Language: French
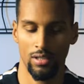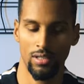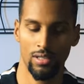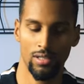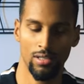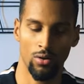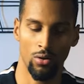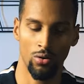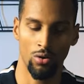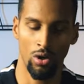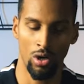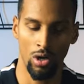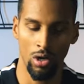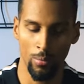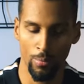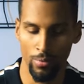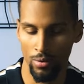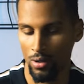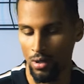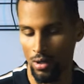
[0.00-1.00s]
ici en
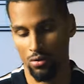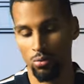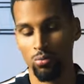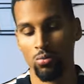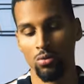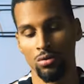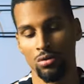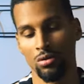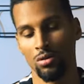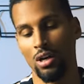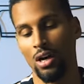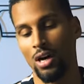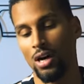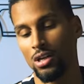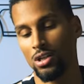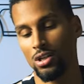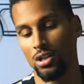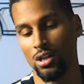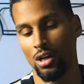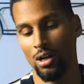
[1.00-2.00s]
Europe. Tout le monde se
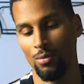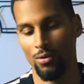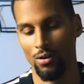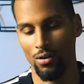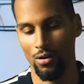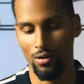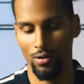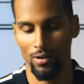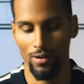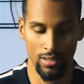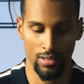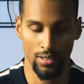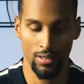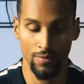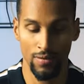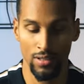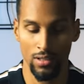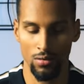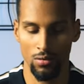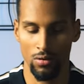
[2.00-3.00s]
l'arrache, clairement. C'est
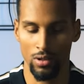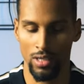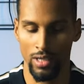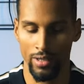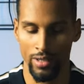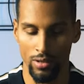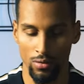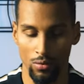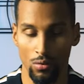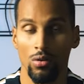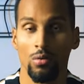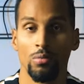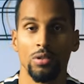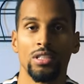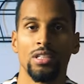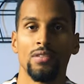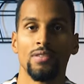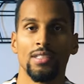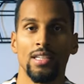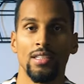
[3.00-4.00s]
difficile de le gagner, donc
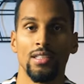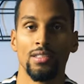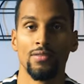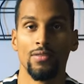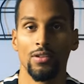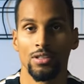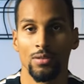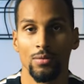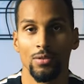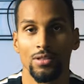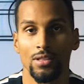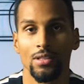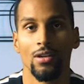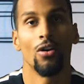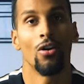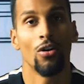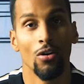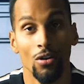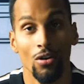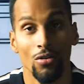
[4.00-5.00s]
l'objectif cette année, forcément, c'est
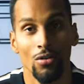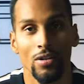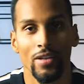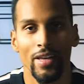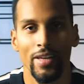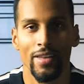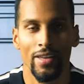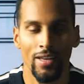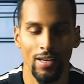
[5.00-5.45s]
encore de le gagner.